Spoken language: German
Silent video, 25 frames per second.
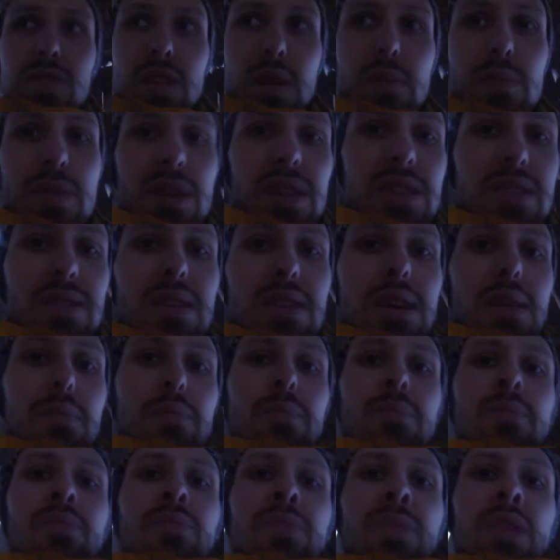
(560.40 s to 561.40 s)
wieder Platz
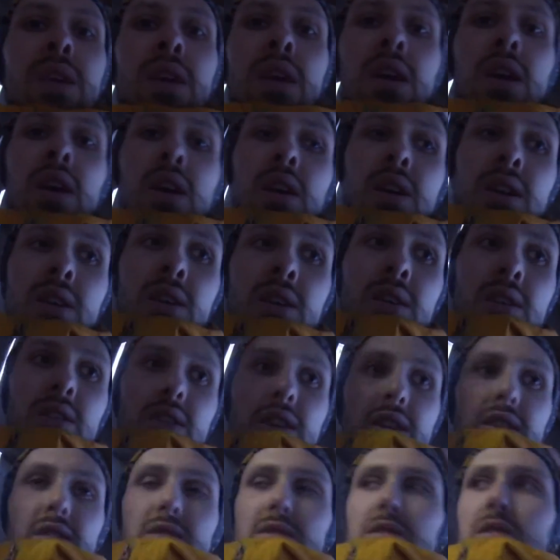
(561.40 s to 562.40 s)
haben.
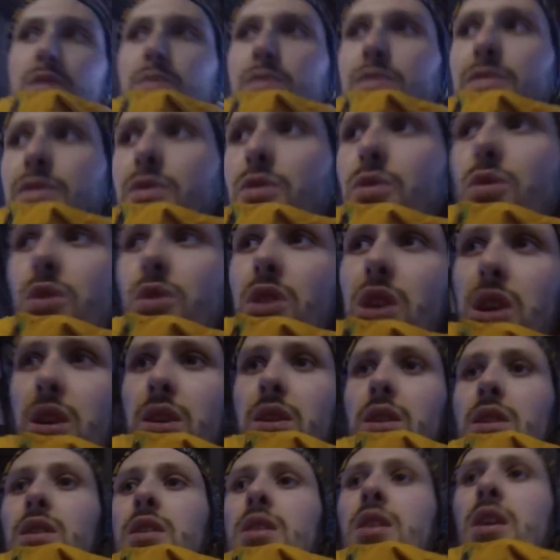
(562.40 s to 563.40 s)
Ja, jetzt gehe ich mal hier hoch.
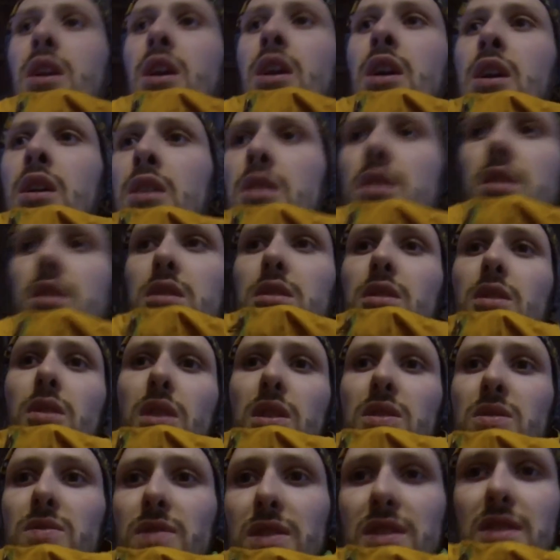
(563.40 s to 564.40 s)
Genau,
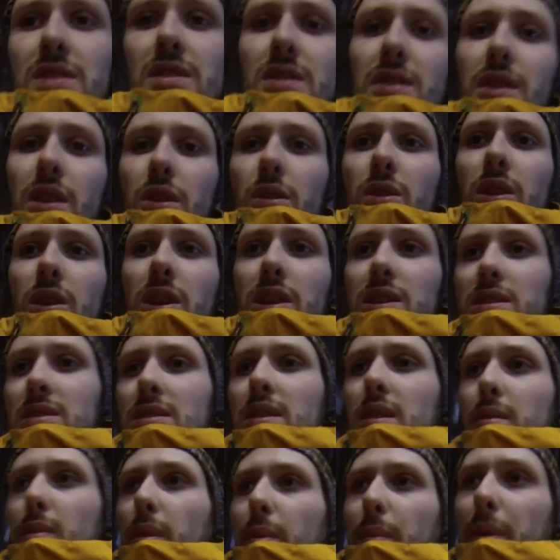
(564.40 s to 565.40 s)
also was ich hier auch echt
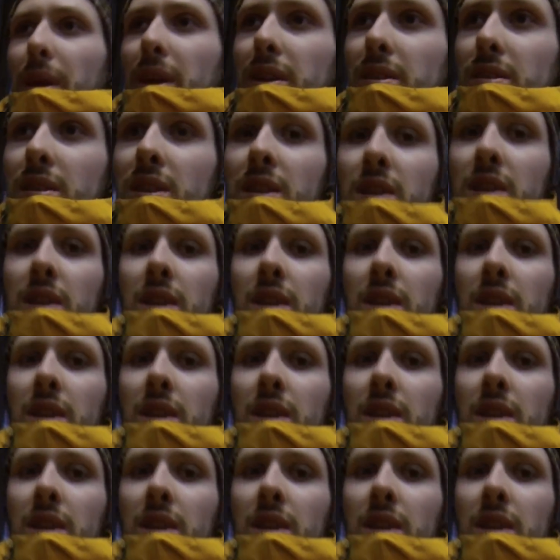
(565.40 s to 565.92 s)
selber mache,